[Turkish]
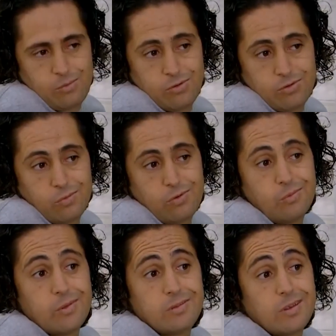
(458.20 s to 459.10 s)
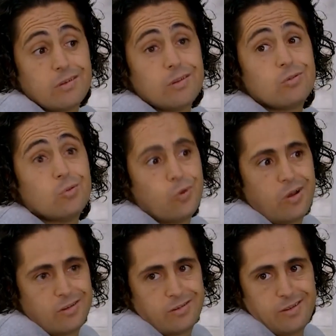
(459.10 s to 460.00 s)
Biz boğulmasak da su
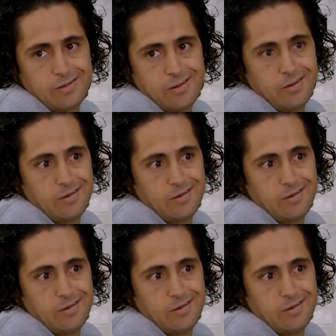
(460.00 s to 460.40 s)
boğar zaten.